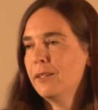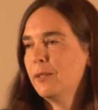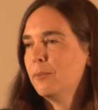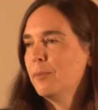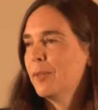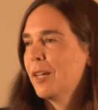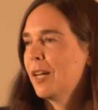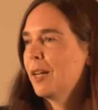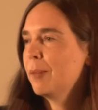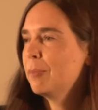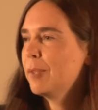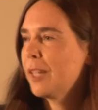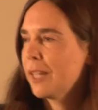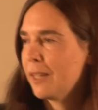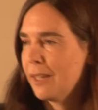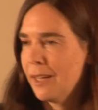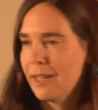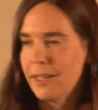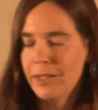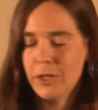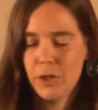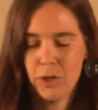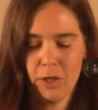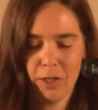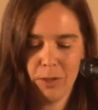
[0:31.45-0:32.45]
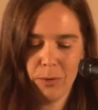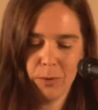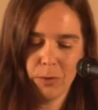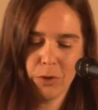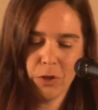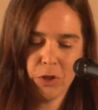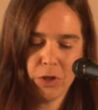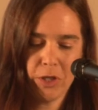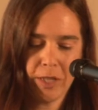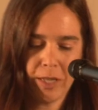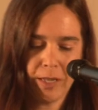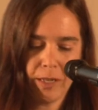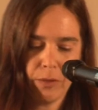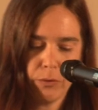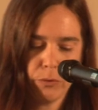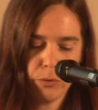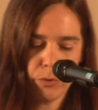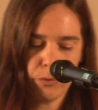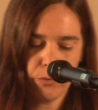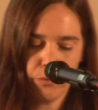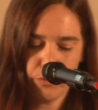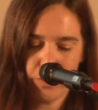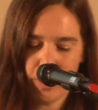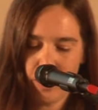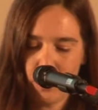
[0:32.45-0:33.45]
im Namen der Gleichstellungsstelle
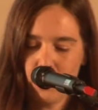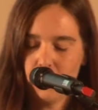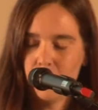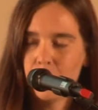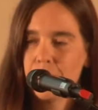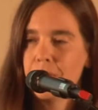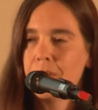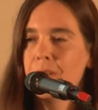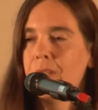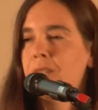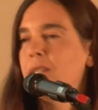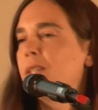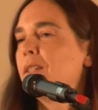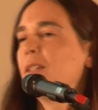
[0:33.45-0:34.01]
für Frauen